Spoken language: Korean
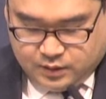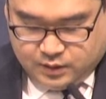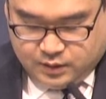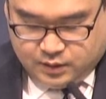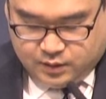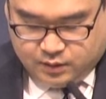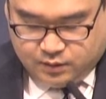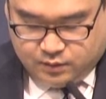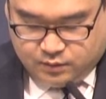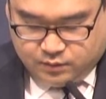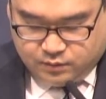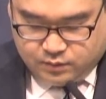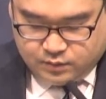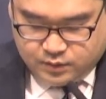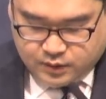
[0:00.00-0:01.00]

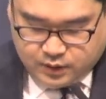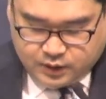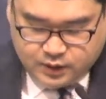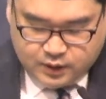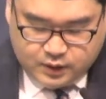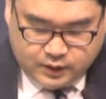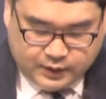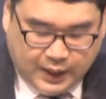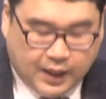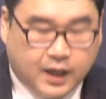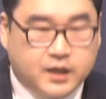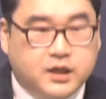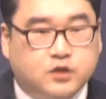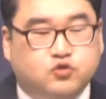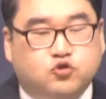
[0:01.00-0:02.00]
어, 그
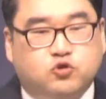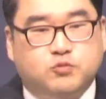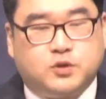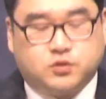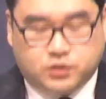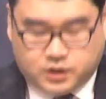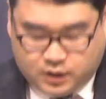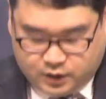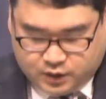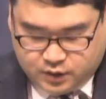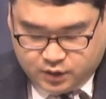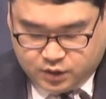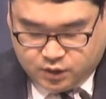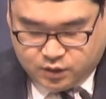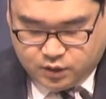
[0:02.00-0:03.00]
딸아이의 죽음의 소식을
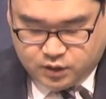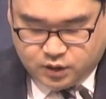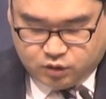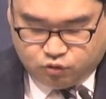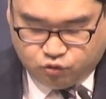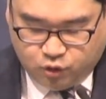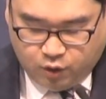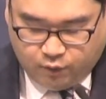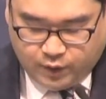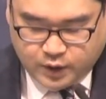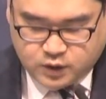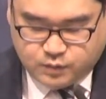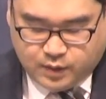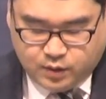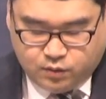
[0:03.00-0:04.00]
들으셨는지
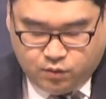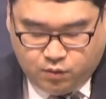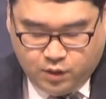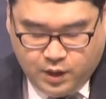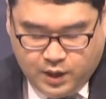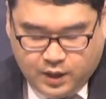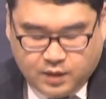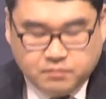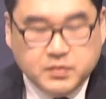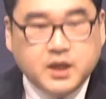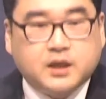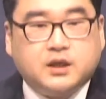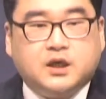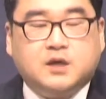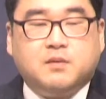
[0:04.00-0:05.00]
두려워하지 말고
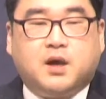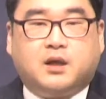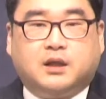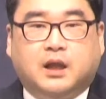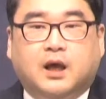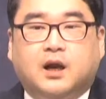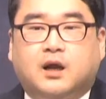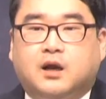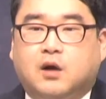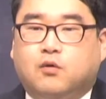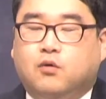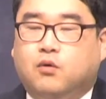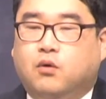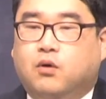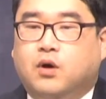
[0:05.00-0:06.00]
믿기만
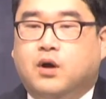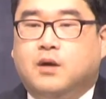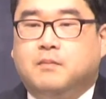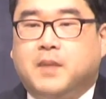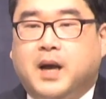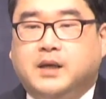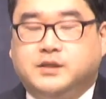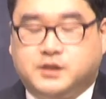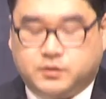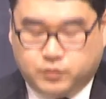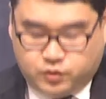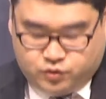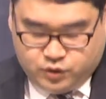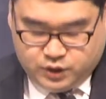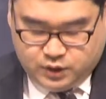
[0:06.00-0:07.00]
하라라고
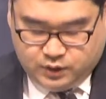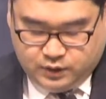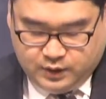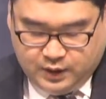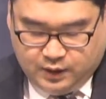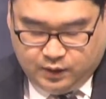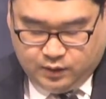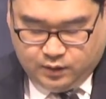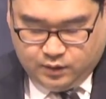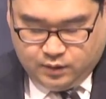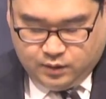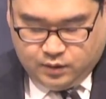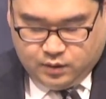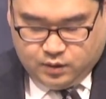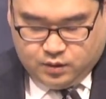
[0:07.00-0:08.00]
말씀을 주시는데
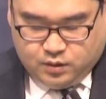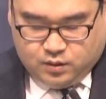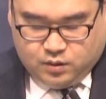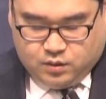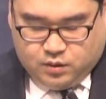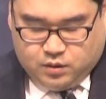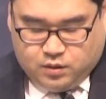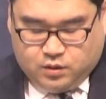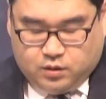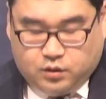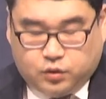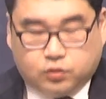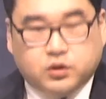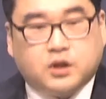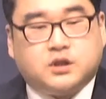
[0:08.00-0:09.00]

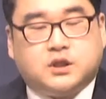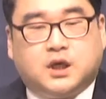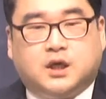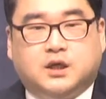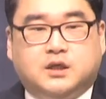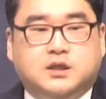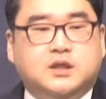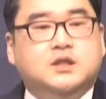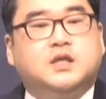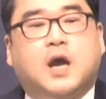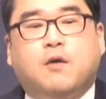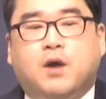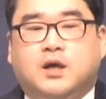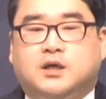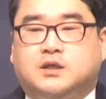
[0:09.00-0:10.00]
도대체 이
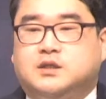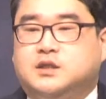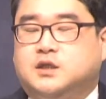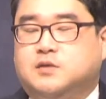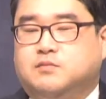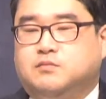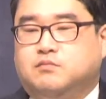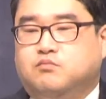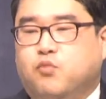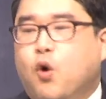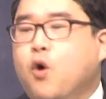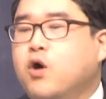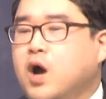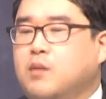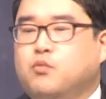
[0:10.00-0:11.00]
상황이 지금
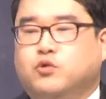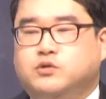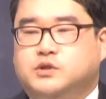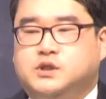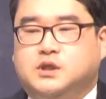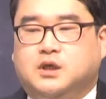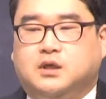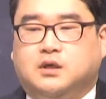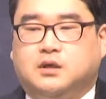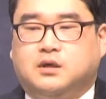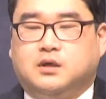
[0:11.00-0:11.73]
뭐가 뭔지